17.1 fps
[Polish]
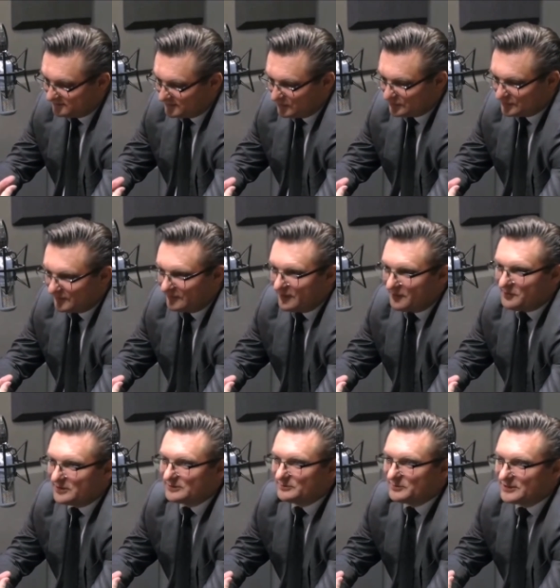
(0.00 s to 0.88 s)
rozmawia
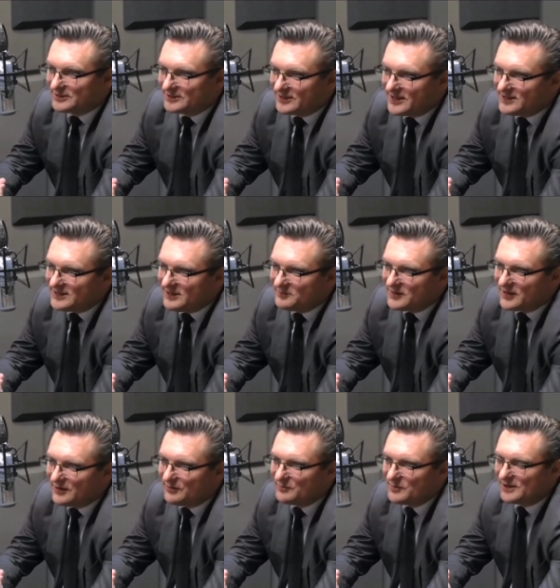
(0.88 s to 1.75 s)
pan z prezydentem
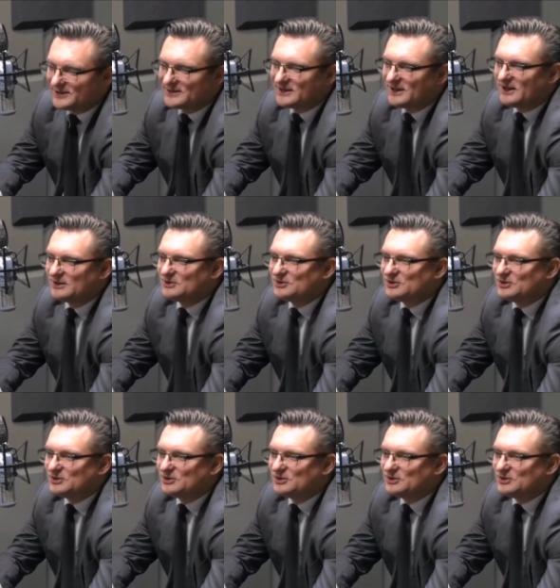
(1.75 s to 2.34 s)
tego miasta,